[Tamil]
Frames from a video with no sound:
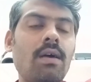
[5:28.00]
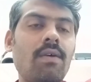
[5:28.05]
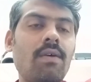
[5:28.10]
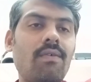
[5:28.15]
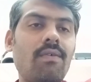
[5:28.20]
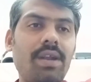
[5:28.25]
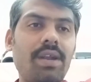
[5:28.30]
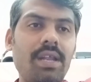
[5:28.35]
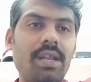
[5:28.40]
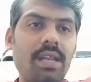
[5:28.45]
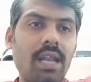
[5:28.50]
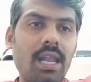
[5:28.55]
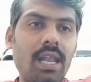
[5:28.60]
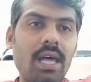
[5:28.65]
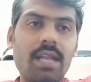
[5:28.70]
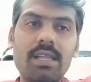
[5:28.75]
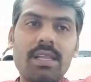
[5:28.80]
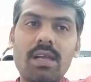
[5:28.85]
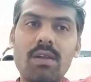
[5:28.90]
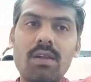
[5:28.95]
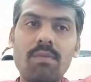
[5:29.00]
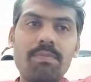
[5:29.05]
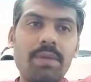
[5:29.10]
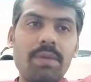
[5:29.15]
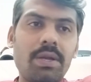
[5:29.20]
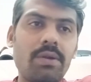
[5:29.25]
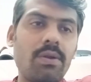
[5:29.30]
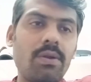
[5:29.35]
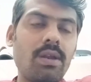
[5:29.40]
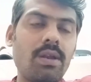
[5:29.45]
வண்டி நல்லா இருந்தாலும்
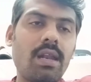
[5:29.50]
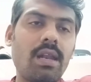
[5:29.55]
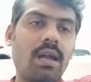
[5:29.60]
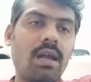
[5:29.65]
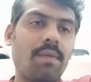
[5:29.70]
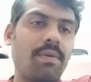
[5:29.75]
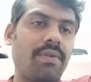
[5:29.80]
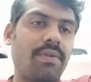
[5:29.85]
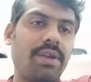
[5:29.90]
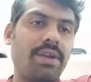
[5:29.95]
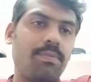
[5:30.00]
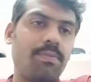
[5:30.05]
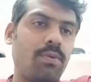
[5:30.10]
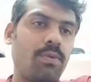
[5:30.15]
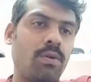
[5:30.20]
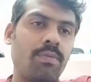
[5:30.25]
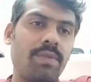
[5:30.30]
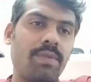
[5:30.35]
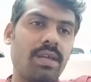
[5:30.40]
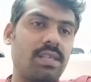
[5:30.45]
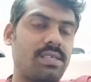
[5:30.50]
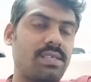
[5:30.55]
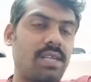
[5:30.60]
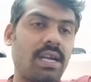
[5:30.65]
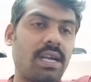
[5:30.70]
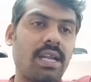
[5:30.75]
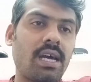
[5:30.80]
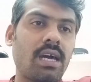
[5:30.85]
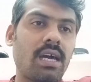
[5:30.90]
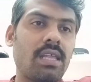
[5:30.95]
பெட்ரோல் இல்லாமல் வண்டி போக முடியாது
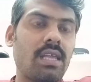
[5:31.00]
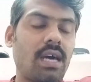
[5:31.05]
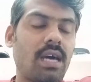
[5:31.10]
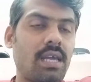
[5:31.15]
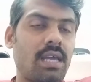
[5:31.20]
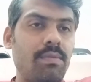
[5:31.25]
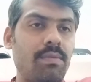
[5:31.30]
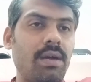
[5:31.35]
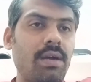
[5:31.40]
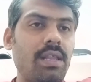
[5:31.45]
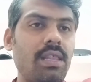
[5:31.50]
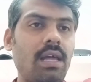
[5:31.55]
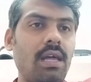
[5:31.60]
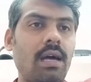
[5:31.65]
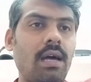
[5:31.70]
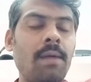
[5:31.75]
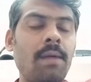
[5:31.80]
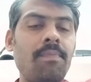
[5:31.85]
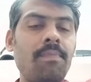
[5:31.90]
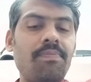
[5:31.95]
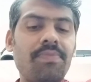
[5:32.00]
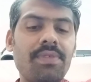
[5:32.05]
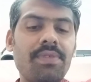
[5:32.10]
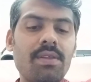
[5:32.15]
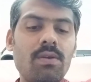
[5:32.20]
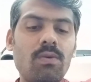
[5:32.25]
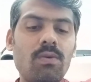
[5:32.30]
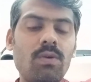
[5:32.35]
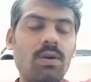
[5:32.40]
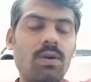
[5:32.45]
ஸ்டார்ட் ஆகாது அது மாதிரி தான்
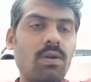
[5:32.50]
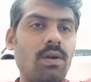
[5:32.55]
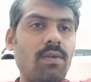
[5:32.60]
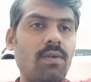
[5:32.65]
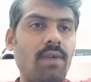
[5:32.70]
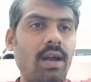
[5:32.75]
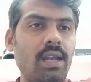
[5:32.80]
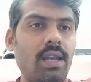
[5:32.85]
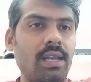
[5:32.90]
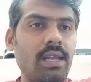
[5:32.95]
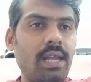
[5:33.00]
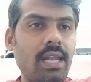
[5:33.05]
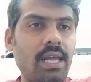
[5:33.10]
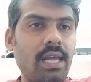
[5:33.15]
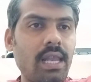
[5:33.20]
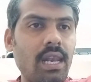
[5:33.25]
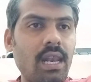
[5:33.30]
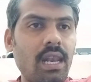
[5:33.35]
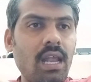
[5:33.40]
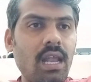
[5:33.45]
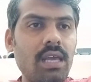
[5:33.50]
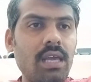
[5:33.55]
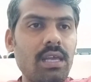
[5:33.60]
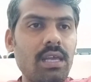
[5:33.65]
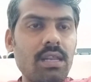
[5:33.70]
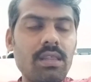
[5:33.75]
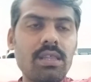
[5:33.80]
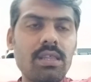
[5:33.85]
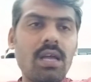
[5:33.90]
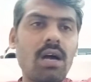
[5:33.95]
உங்கள் வாழ்க்கையில் எல்லாம்
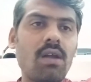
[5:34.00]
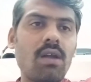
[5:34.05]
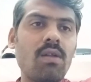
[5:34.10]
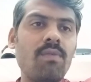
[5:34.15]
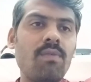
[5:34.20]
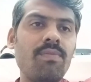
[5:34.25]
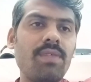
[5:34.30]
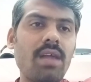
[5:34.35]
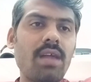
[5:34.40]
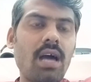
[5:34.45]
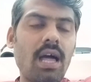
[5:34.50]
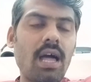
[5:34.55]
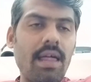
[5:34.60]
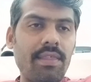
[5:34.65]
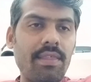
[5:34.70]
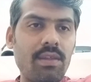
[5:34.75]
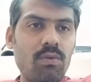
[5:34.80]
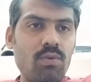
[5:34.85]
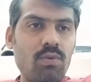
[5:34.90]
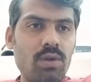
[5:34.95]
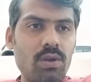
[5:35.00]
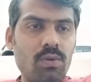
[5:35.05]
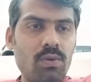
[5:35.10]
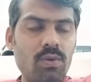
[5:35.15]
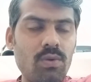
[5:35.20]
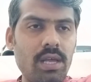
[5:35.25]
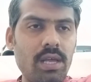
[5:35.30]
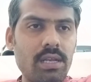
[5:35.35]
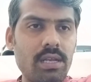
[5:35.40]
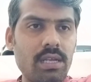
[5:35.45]
இருந்தாலும் அந்த
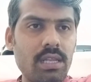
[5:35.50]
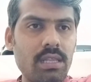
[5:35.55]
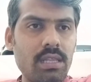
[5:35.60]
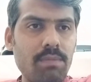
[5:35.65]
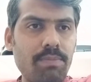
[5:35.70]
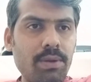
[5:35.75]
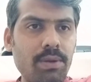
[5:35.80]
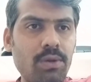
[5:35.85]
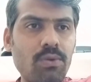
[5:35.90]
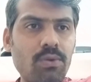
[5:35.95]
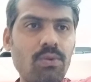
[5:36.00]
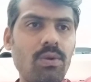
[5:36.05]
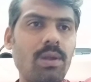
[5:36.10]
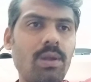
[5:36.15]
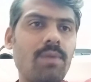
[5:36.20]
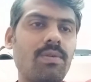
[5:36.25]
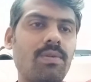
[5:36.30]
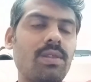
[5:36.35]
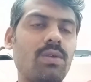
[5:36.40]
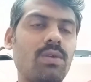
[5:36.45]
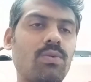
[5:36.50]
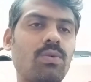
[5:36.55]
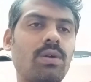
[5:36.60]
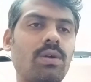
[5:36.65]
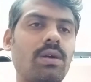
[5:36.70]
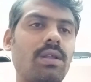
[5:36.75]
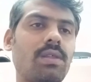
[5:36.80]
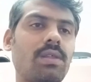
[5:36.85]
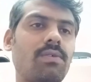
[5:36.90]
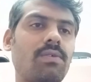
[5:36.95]
உங்களுக்குள்ளே இருக்கிற அந்த பெட்ரோலை வந்து
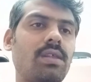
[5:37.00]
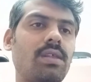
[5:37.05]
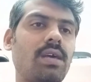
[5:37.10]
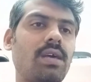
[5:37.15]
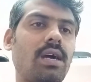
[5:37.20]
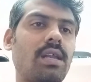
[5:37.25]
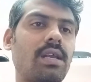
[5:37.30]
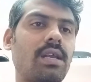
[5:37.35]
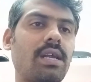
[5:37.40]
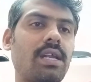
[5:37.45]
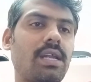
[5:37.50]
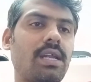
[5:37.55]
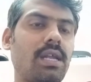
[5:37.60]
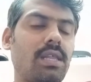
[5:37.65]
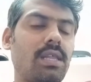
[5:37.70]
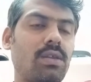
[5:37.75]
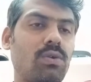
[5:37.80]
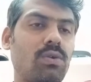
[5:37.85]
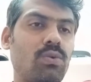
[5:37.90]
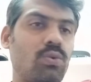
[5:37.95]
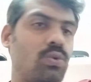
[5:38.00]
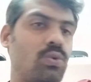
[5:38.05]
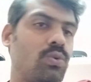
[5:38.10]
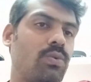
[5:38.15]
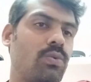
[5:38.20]
கொடுக்கறது வந்து யாருன்னு கேட்டிங்கன்னா அந்த குரு